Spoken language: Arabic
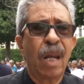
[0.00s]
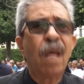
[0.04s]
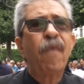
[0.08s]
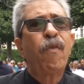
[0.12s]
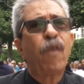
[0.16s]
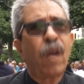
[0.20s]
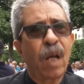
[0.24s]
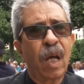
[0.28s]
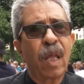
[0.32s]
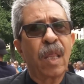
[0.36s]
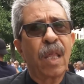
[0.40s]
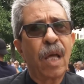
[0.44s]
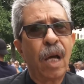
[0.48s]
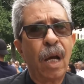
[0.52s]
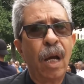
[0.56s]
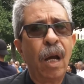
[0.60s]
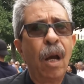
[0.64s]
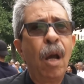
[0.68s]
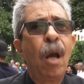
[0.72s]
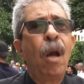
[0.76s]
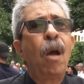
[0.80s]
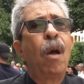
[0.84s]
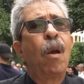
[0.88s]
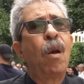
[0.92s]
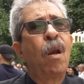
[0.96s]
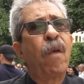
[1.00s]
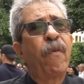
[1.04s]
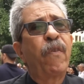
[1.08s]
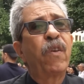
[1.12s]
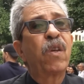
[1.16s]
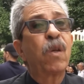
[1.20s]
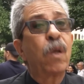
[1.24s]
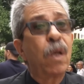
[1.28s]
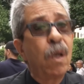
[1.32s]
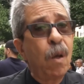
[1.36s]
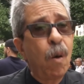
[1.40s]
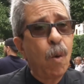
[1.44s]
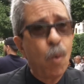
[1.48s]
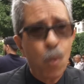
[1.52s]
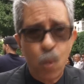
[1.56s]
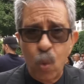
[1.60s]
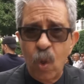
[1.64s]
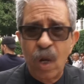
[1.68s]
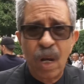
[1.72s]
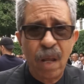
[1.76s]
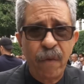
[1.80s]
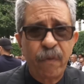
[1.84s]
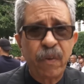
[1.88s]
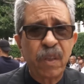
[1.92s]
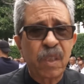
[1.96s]
لا في القضاء لا في لا
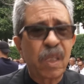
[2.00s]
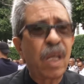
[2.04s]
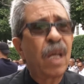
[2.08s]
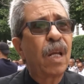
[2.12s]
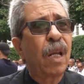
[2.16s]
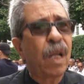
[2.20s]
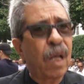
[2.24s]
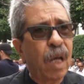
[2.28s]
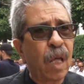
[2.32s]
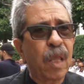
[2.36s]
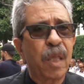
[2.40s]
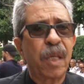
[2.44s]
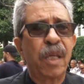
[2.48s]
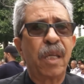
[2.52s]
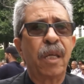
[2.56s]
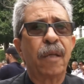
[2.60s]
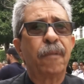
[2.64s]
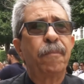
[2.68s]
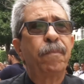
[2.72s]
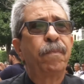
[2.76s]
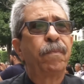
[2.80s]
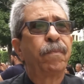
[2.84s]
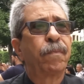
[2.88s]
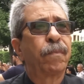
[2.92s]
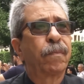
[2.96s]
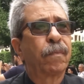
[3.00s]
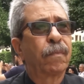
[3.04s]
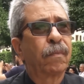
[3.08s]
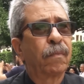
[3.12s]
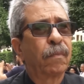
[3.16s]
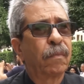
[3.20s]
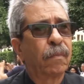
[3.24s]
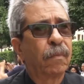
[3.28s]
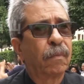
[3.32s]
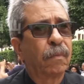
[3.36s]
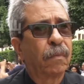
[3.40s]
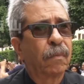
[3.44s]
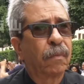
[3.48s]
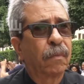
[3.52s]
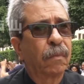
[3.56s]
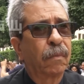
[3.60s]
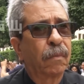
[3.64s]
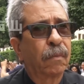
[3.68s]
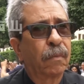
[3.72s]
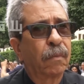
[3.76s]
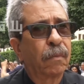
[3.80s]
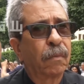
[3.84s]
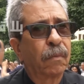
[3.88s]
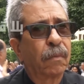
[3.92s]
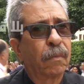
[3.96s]
ولا في سير القضيه. به آه،,
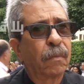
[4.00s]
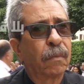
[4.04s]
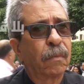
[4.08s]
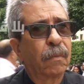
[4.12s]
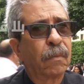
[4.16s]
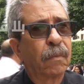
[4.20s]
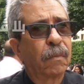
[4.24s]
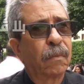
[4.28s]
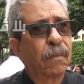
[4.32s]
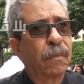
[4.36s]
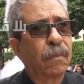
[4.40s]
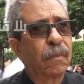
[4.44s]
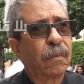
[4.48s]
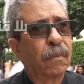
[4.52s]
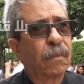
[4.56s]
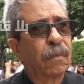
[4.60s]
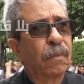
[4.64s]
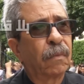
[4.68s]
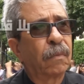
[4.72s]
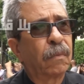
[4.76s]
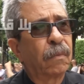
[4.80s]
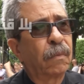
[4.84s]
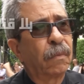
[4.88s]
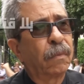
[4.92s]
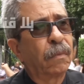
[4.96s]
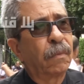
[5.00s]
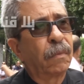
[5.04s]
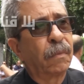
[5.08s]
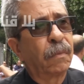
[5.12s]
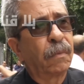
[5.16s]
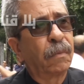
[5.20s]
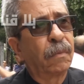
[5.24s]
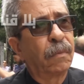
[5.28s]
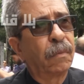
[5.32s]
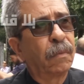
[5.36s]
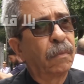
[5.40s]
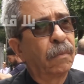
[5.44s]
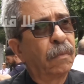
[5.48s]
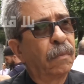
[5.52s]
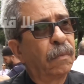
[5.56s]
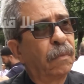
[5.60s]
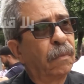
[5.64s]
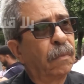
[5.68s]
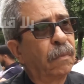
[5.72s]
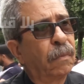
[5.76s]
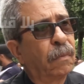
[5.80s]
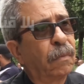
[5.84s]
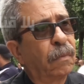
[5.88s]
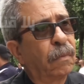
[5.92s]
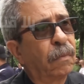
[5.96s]
آه اليوم آه
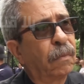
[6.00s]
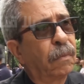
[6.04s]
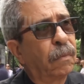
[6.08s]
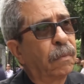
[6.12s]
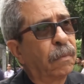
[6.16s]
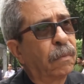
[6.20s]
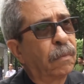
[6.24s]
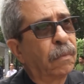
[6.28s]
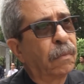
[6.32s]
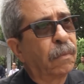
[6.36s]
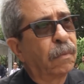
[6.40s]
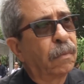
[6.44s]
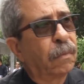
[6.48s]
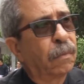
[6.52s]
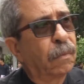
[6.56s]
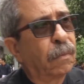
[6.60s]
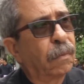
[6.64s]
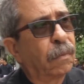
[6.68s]
بعد ايقاف